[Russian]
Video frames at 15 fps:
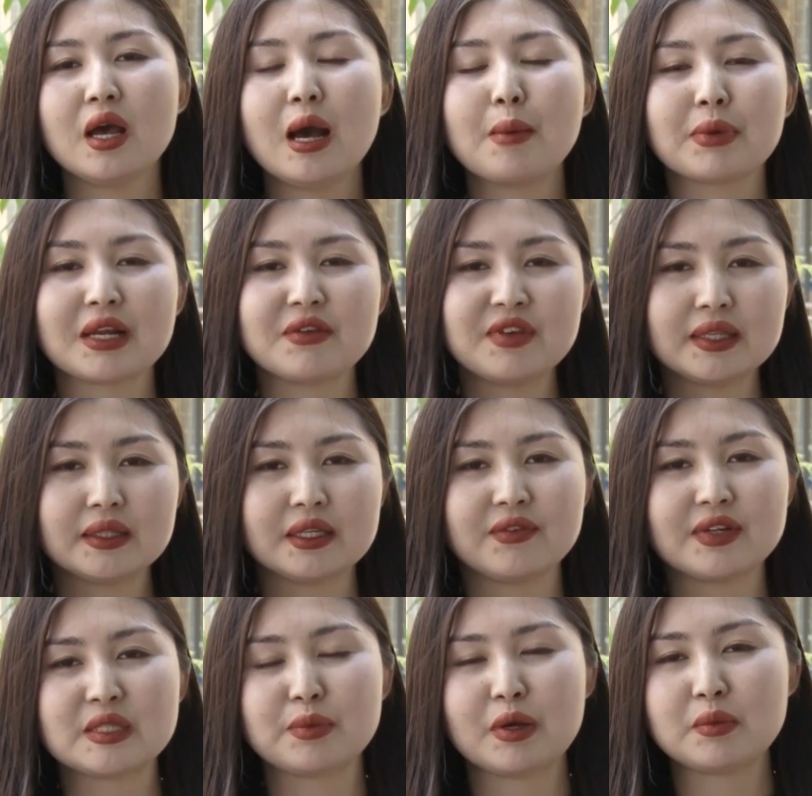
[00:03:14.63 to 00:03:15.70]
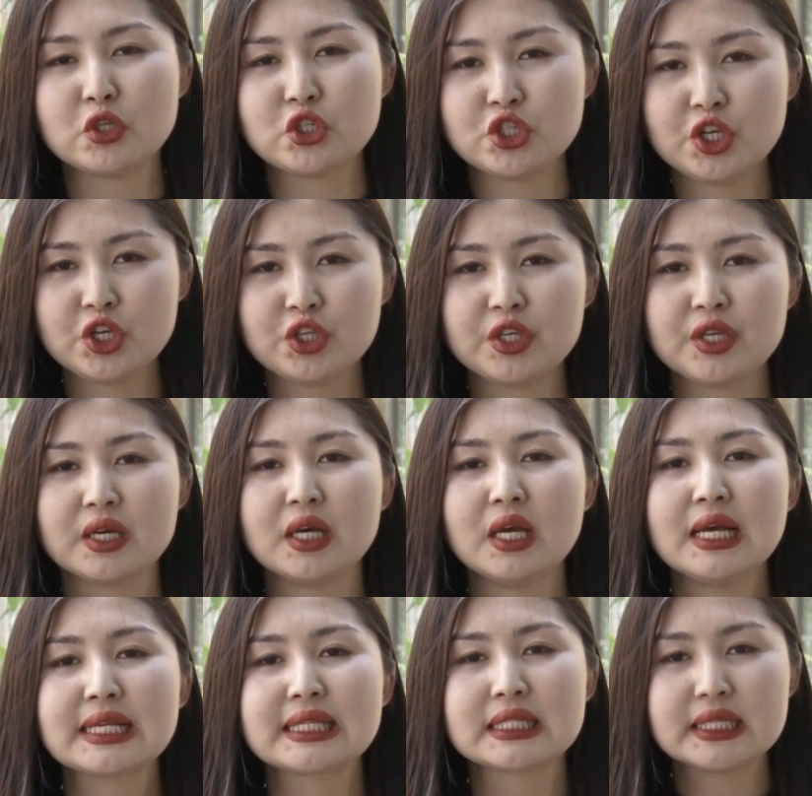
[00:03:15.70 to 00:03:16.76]
проветривать помещение,
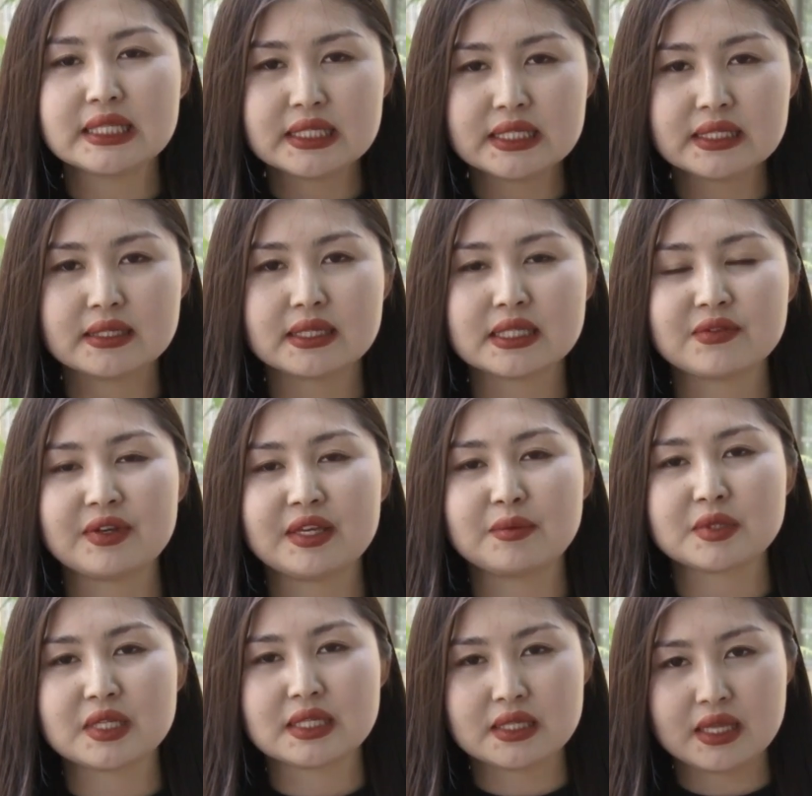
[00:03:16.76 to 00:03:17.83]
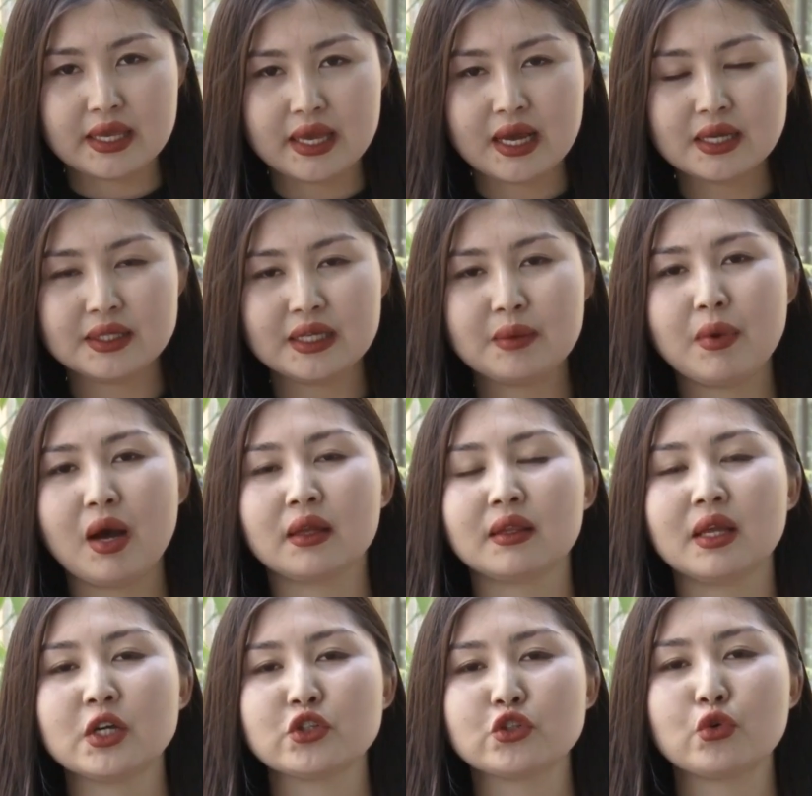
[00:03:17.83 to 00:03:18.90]
следить за своим состоянием, а
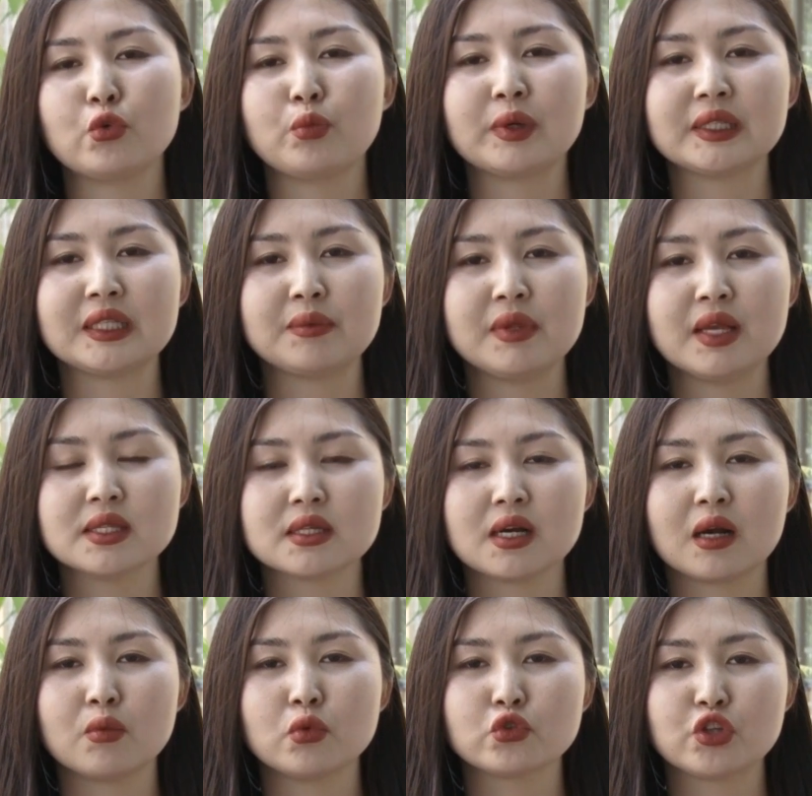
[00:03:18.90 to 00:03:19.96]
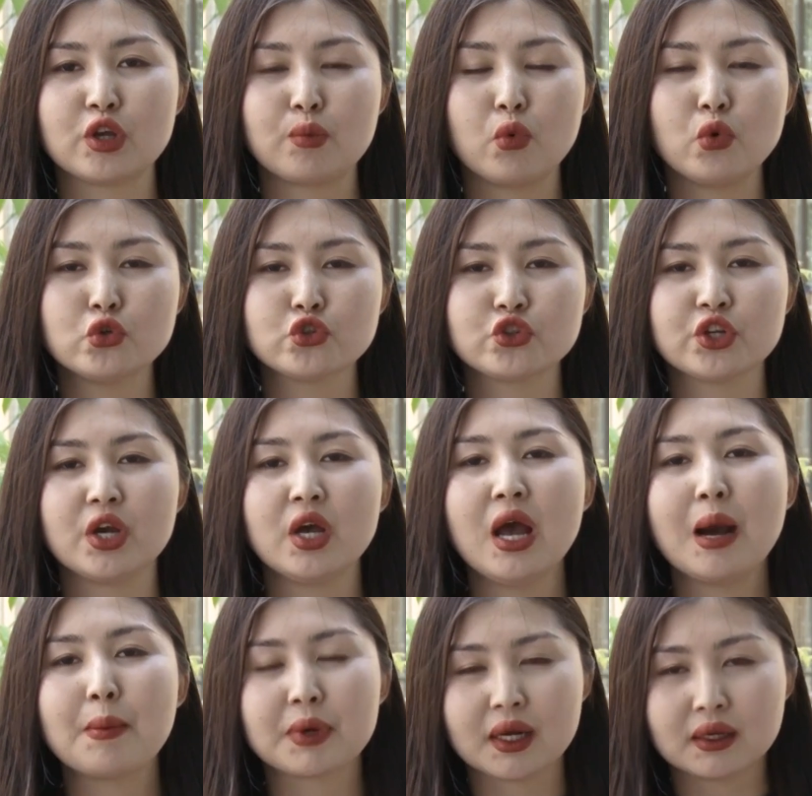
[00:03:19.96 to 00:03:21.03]
также употреблять как можно больше
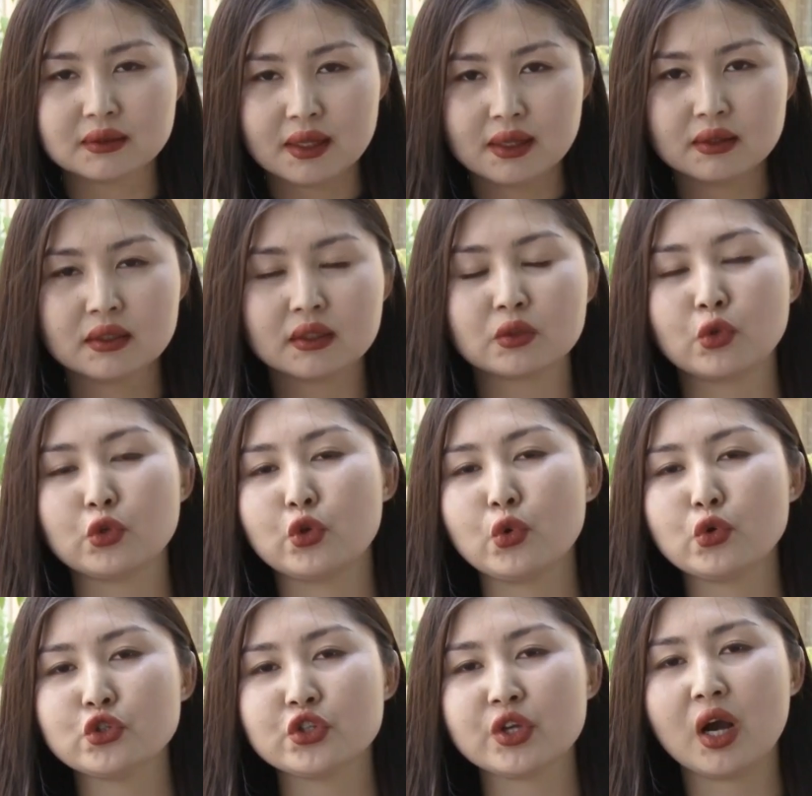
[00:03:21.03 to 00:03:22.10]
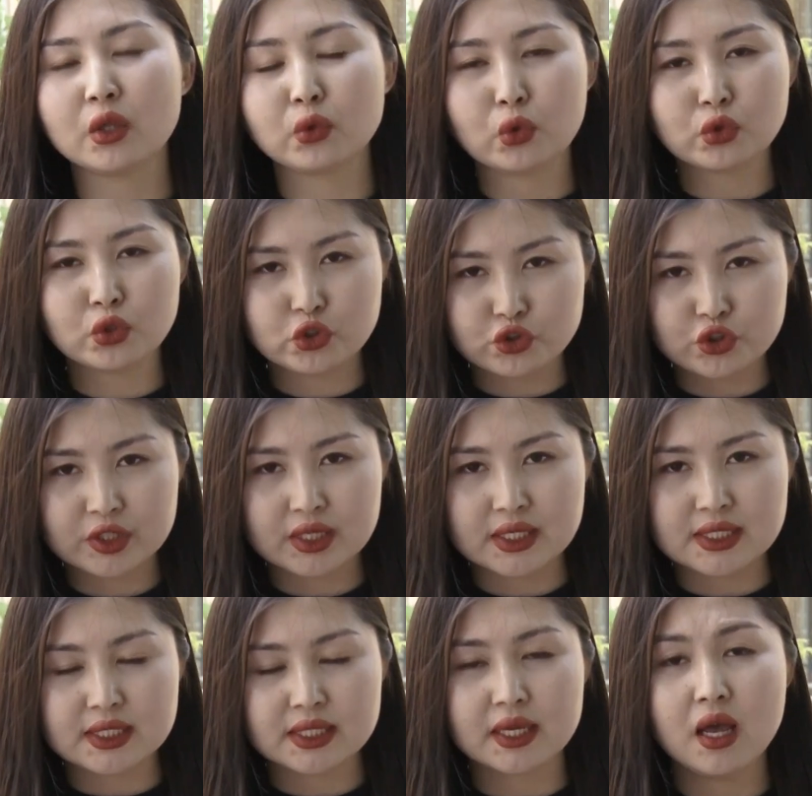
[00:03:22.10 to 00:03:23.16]
прохладных, но не очень холодных
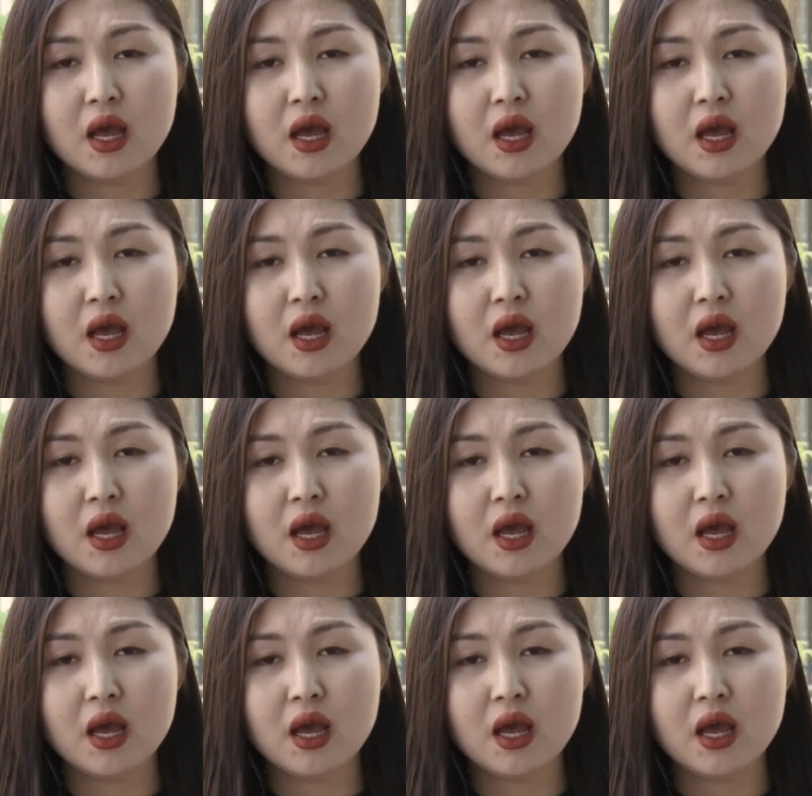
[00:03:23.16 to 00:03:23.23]
жидкостей.